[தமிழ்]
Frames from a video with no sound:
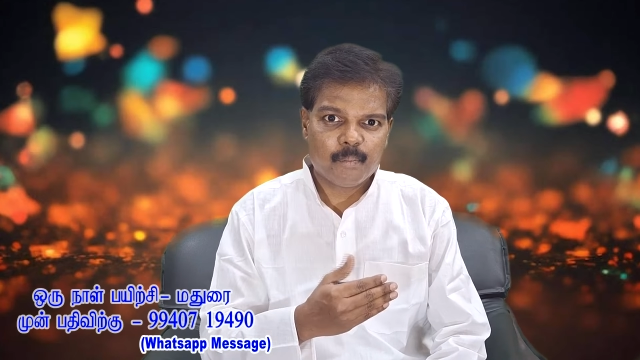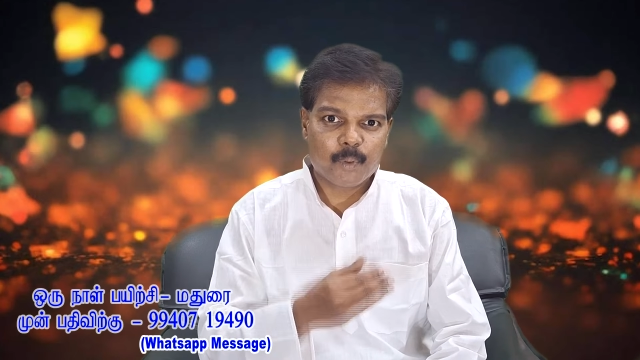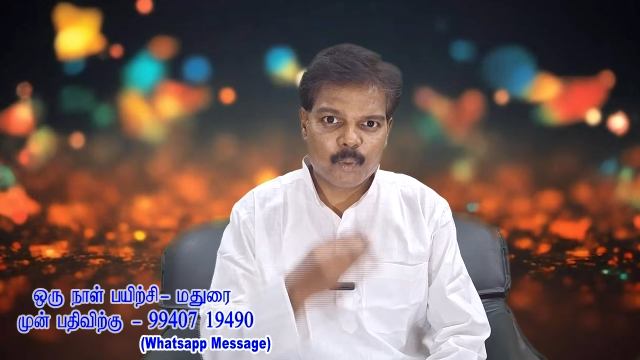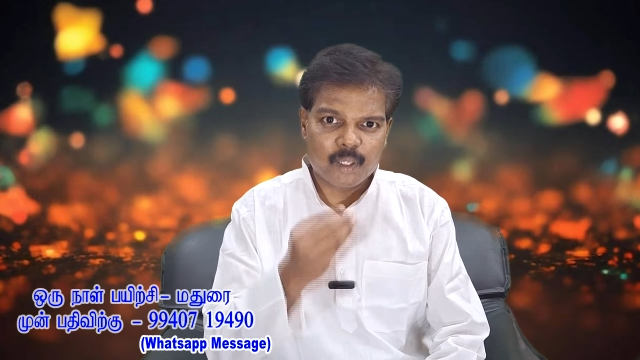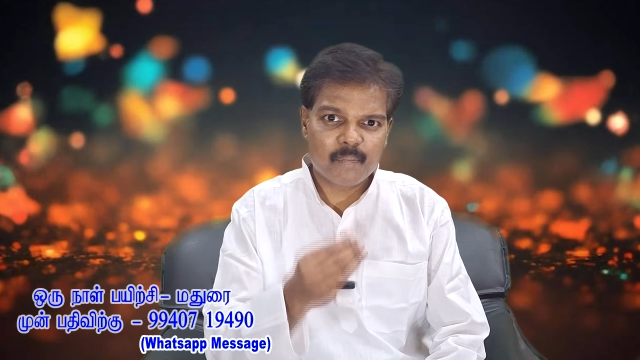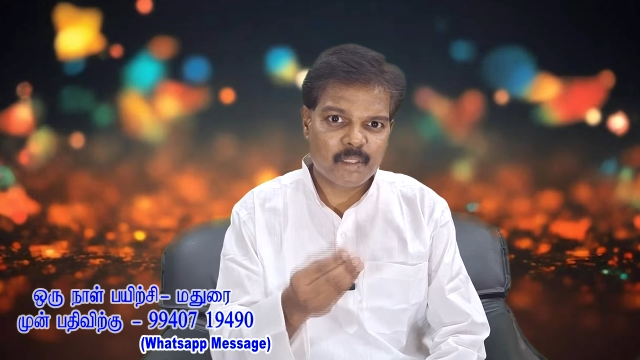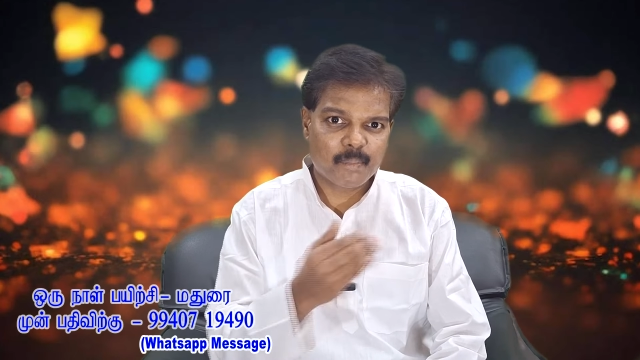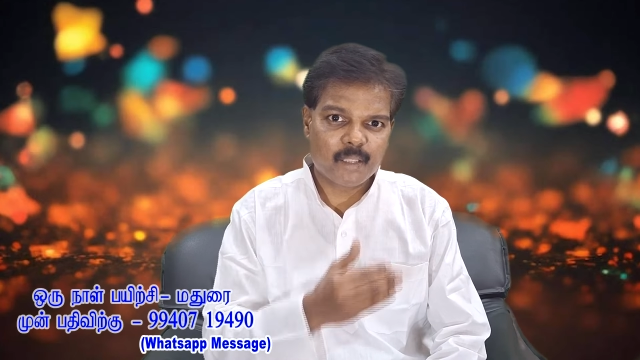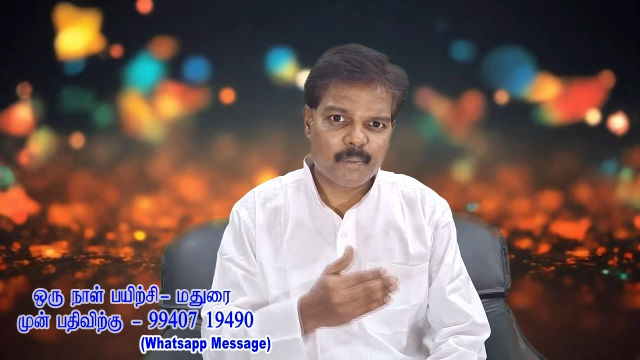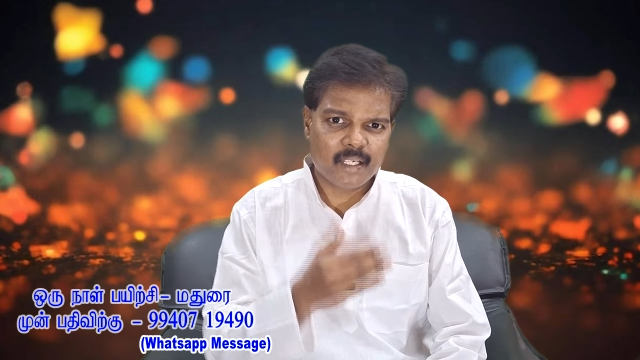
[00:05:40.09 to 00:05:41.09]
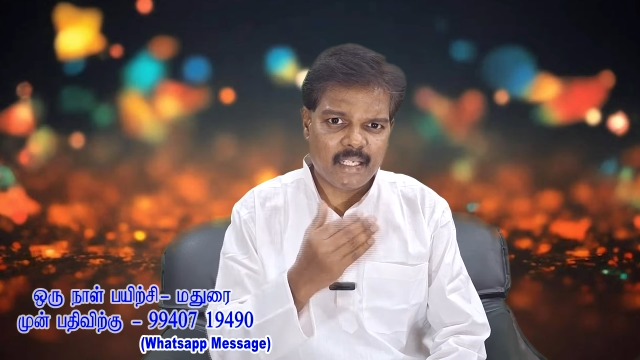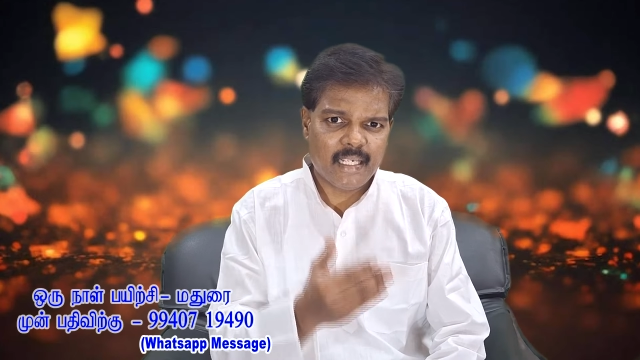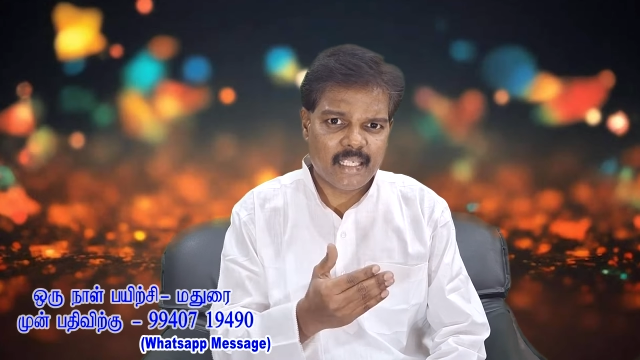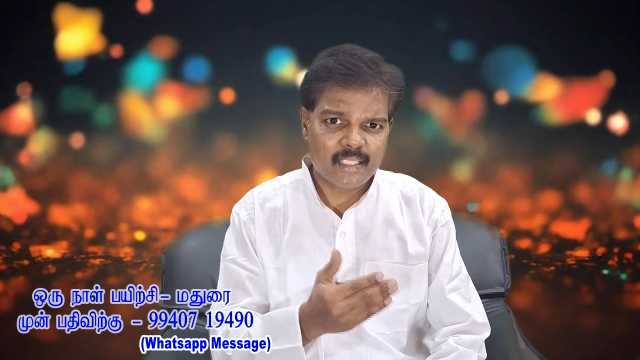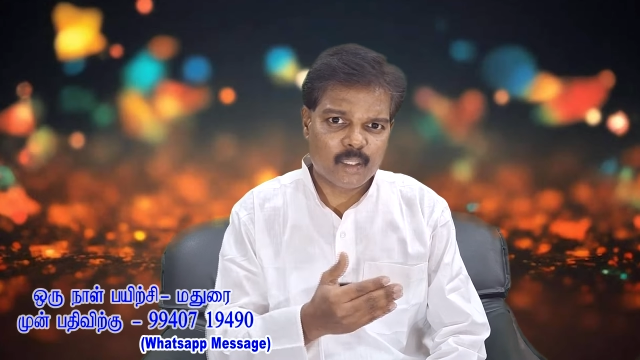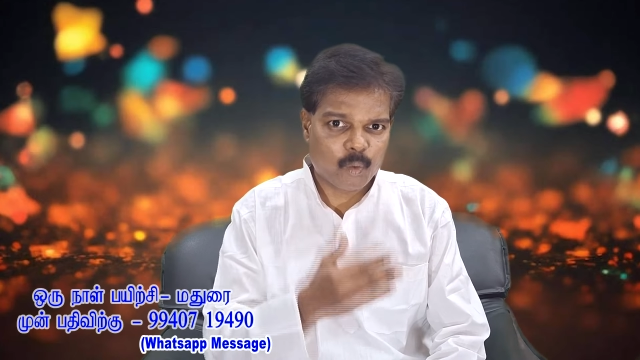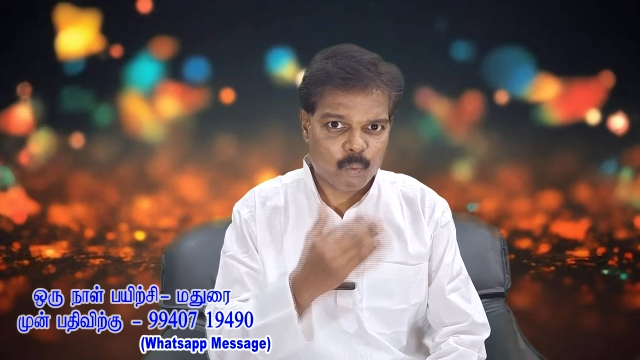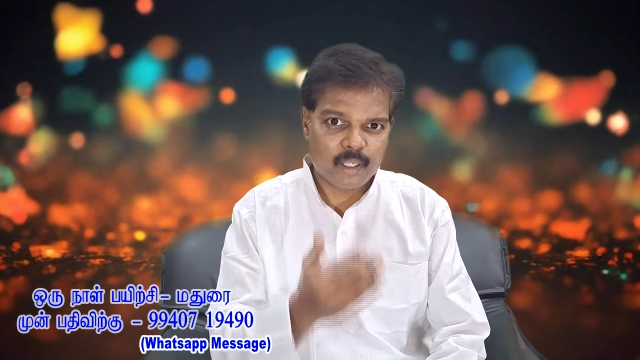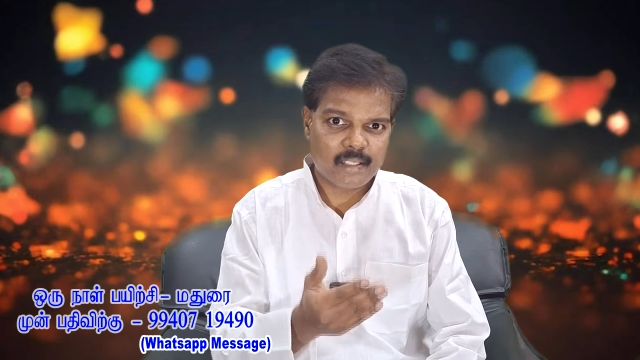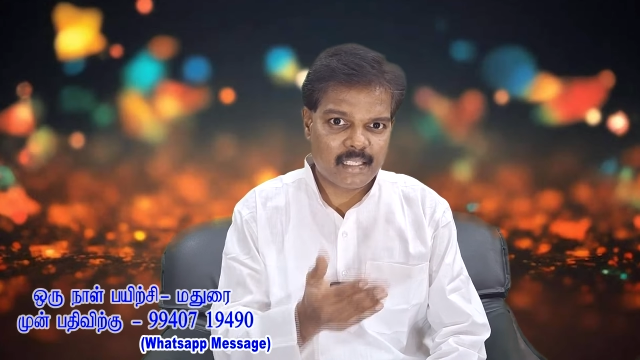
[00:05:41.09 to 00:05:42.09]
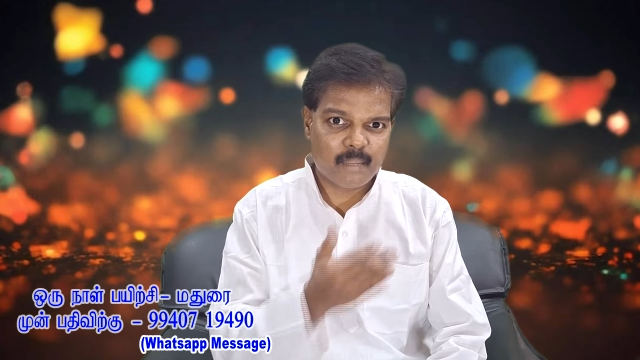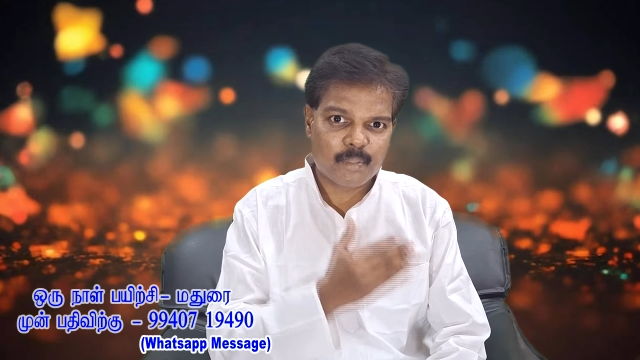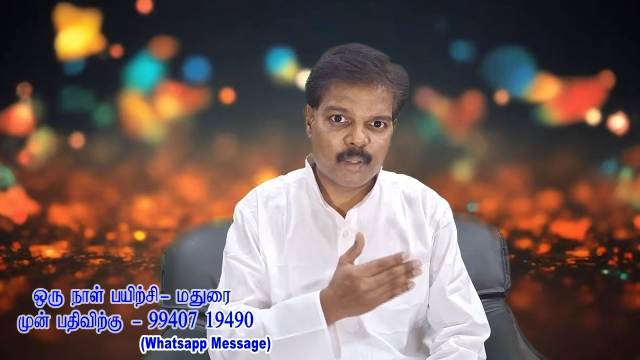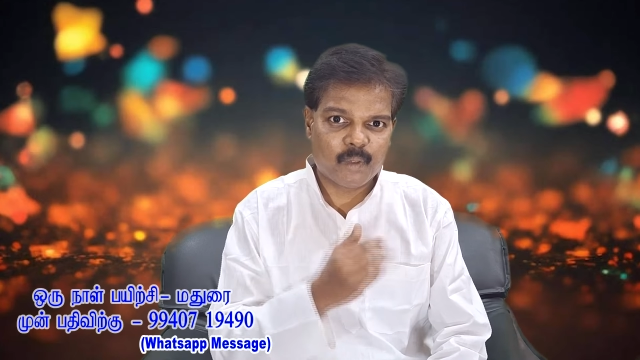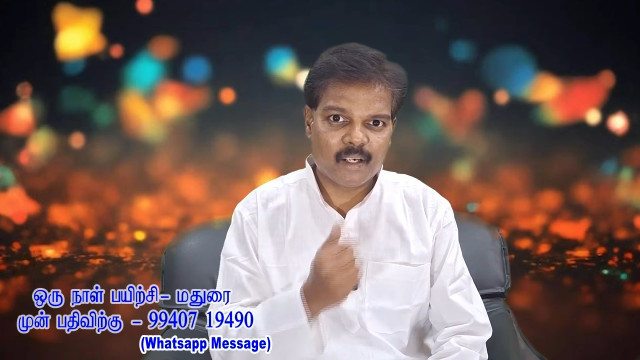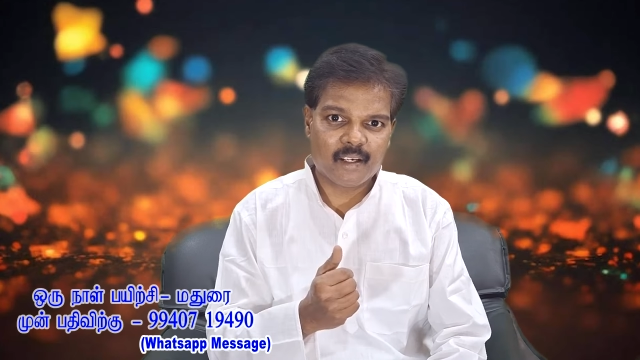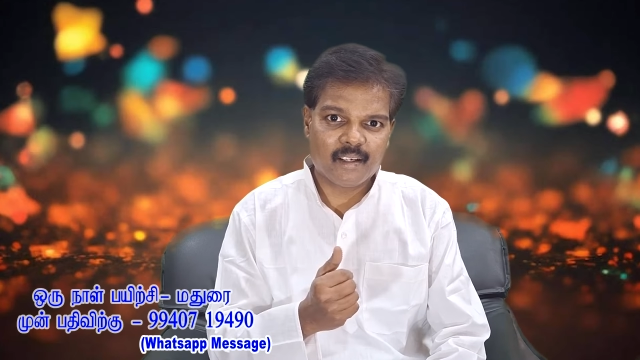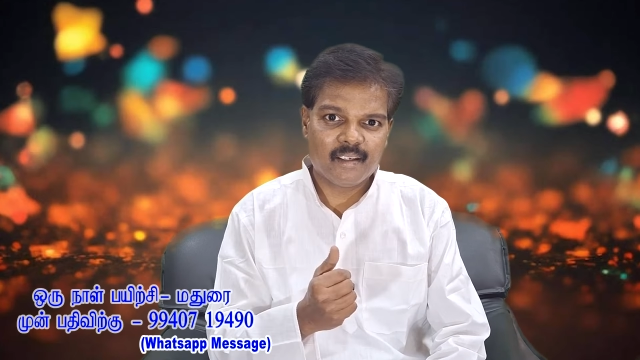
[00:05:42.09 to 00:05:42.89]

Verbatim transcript: ப்ரோக்ராம் சம்மந்தப்பட்ட டீட்டெயில்ஸ் அவங்க உங்களுக்கு சென்ட் பண்ணுவாங்க